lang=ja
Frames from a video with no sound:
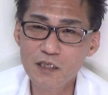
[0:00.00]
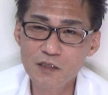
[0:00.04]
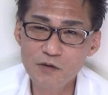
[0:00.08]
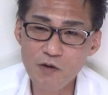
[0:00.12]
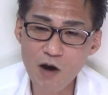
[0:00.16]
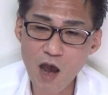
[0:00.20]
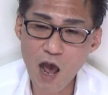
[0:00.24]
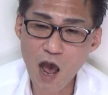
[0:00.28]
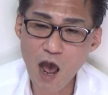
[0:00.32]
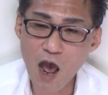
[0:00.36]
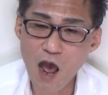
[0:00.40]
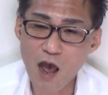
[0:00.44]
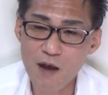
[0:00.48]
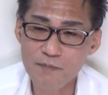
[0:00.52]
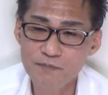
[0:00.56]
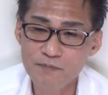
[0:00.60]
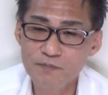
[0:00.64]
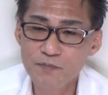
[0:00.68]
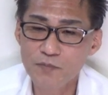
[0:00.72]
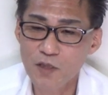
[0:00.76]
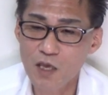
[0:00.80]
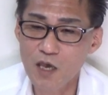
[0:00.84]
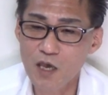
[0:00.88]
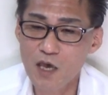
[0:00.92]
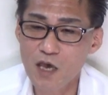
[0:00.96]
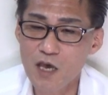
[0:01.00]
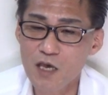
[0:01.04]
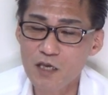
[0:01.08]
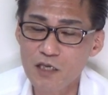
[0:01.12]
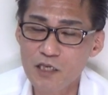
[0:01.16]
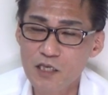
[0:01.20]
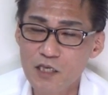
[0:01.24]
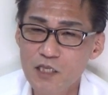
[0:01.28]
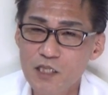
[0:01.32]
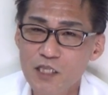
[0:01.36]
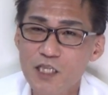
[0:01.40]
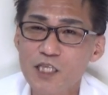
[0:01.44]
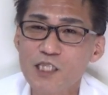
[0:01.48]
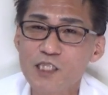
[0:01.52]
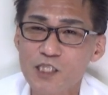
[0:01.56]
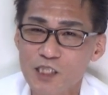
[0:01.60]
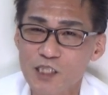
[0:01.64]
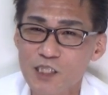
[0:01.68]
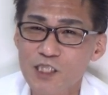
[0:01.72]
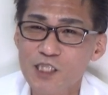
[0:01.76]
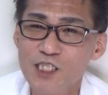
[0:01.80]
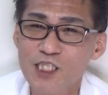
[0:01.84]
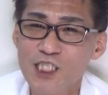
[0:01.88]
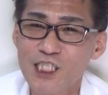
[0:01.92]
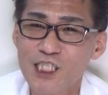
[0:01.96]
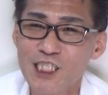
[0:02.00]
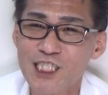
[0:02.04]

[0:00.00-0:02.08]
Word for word: いのかえー、いいんです。